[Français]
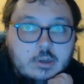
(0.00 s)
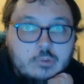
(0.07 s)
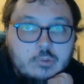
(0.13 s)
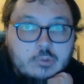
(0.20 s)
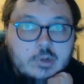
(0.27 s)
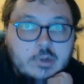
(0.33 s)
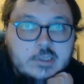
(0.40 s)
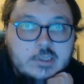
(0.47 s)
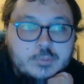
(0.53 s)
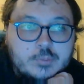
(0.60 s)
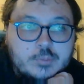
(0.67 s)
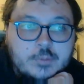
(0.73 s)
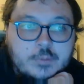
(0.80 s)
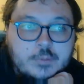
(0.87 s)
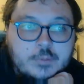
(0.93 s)
nous, la
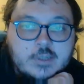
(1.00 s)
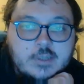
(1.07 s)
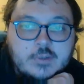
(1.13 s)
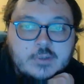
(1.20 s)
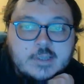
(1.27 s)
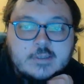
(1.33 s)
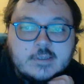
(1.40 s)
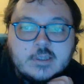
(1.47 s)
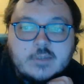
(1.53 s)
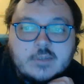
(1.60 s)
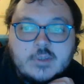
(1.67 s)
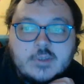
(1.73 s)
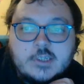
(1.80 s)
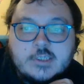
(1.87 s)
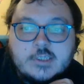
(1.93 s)
disponibilité DVD, c'est un
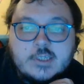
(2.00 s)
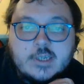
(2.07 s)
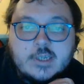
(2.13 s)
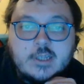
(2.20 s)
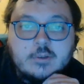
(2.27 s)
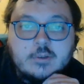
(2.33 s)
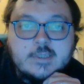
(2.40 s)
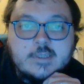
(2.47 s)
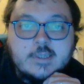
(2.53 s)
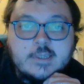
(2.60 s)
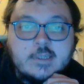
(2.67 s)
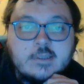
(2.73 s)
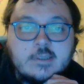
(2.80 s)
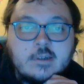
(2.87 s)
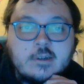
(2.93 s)
DVD acheté il y a quelques
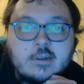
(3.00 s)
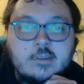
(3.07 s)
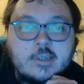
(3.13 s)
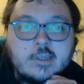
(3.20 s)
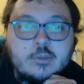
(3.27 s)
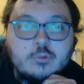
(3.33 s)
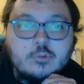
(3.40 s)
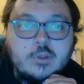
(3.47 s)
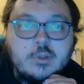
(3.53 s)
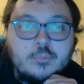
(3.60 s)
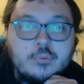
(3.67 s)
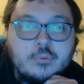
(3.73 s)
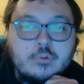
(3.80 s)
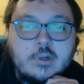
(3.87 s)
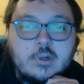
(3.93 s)
années dans, dans
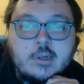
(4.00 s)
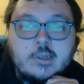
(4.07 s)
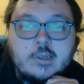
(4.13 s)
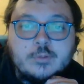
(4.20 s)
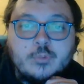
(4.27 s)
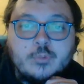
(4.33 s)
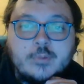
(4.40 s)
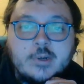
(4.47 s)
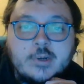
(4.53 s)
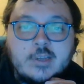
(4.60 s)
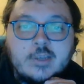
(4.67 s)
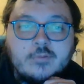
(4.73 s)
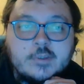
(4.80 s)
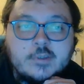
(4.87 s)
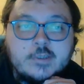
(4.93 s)
dépôt À ce moment-là,
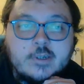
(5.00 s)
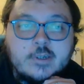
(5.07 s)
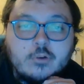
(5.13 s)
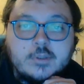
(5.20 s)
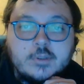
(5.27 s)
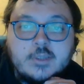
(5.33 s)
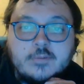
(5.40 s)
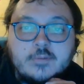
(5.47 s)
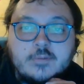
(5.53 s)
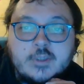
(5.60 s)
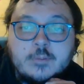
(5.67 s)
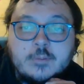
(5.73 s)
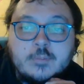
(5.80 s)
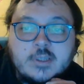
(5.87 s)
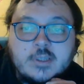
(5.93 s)
ils vendaient encore des
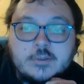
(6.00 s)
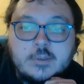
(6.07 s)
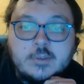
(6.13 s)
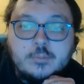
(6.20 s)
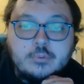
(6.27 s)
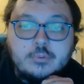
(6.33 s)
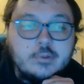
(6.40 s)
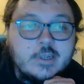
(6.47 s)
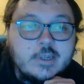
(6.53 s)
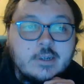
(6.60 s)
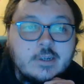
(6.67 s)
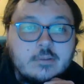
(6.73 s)
DVD, maintenant ce n'est plus le cas.